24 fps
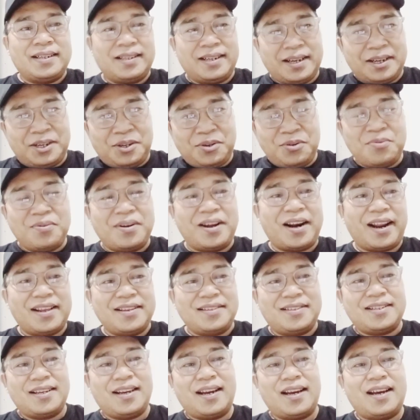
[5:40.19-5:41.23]
gedung
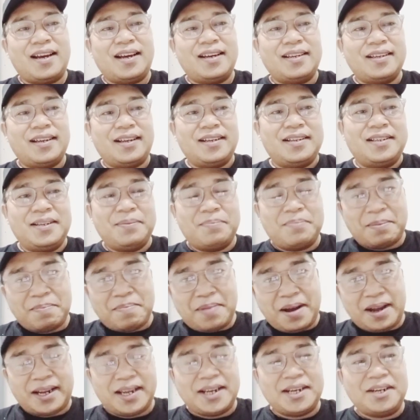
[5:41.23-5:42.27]
gereja ya di
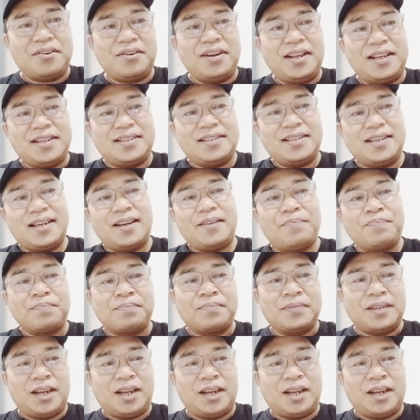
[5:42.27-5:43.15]
berbagai Indonesia